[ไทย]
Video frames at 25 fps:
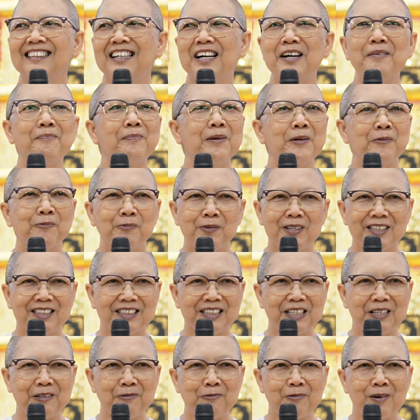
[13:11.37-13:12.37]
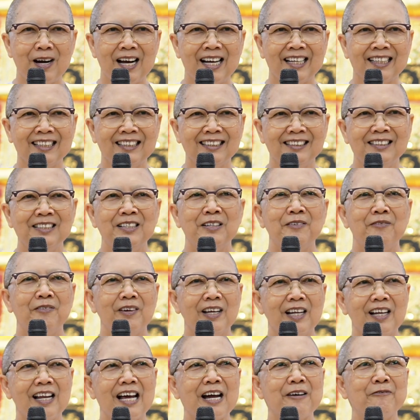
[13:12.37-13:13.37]
ให้เป็นวสีไว้
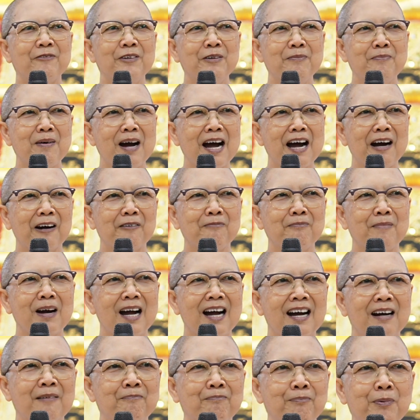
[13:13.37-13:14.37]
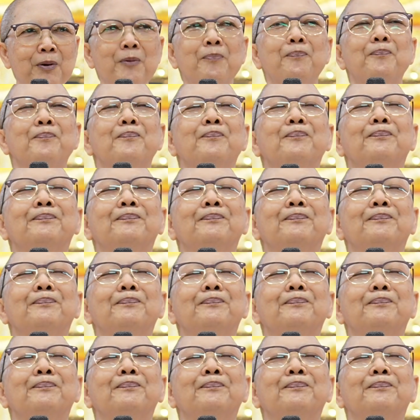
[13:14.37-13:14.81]
เวลาวิบากมาปุ๊บ